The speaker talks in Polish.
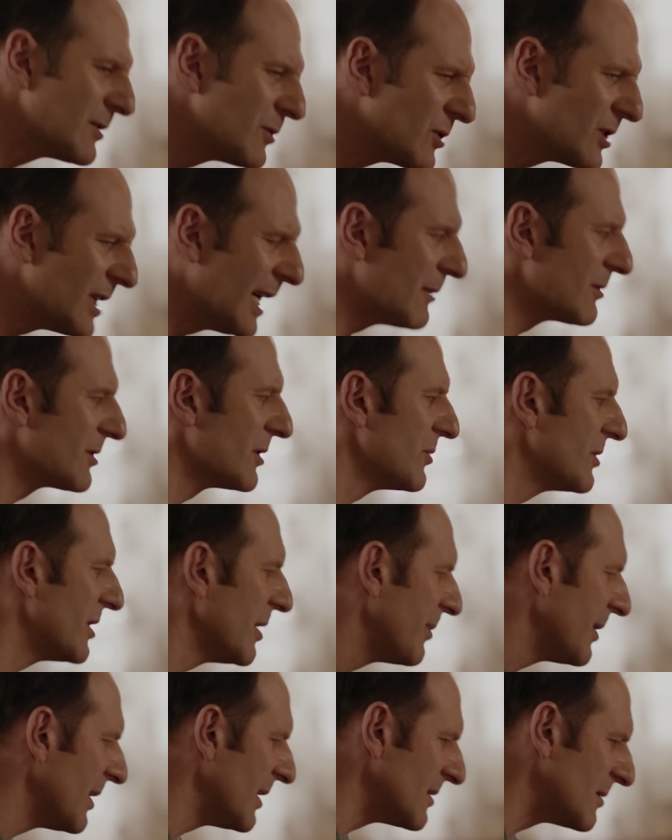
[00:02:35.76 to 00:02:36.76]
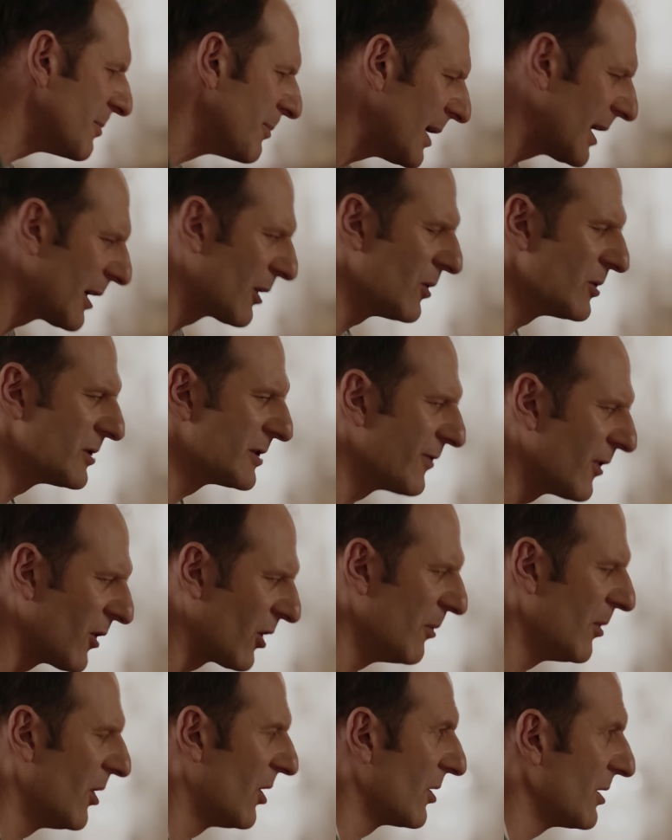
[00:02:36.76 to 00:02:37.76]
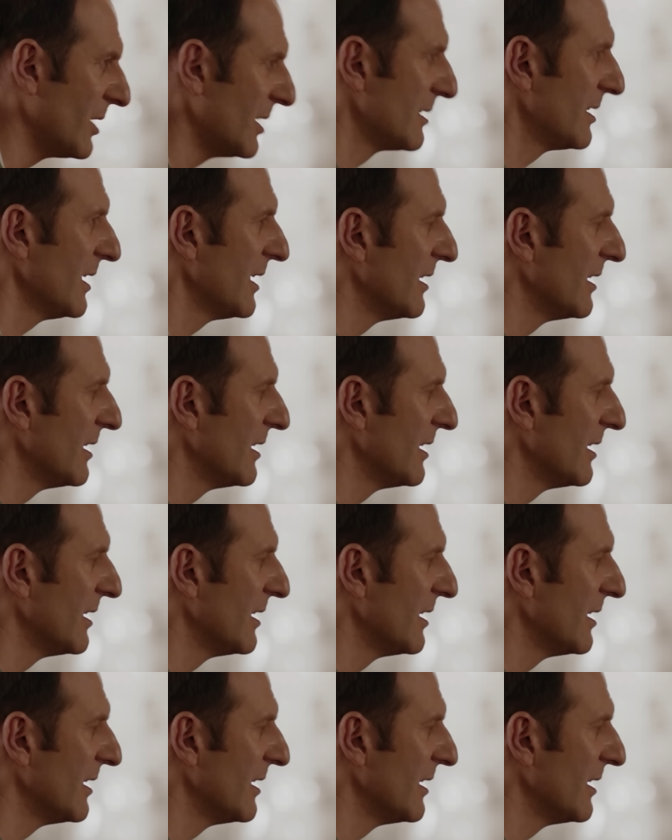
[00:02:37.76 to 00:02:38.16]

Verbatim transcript: A ja słyszałem, że u ciebie jest bankructwo, komornik,